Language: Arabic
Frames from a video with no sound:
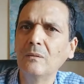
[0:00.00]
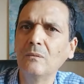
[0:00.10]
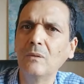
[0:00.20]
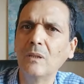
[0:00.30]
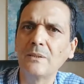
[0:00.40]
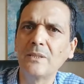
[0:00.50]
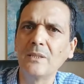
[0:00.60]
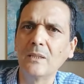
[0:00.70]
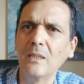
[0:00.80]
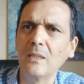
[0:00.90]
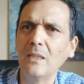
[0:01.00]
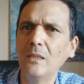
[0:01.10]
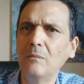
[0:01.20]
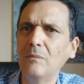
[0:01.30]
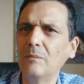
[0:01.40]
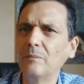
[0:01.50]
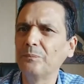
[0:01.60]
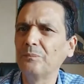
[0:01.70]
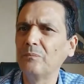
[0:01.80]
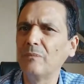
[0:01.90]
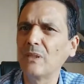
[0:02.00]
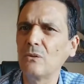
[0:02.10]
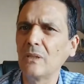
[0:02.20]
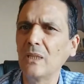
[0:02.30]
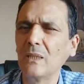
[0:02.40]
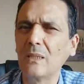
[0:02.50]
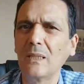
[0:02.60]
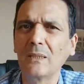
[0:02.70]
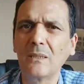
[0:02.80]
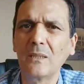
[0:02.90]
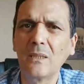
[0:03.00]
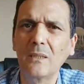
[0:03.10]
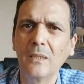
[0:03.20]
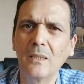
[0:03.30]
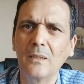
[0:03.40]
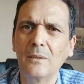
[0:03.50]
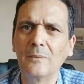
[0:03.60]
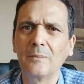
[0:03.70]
ولا السي كريم مروكي راه عطيتك هذيك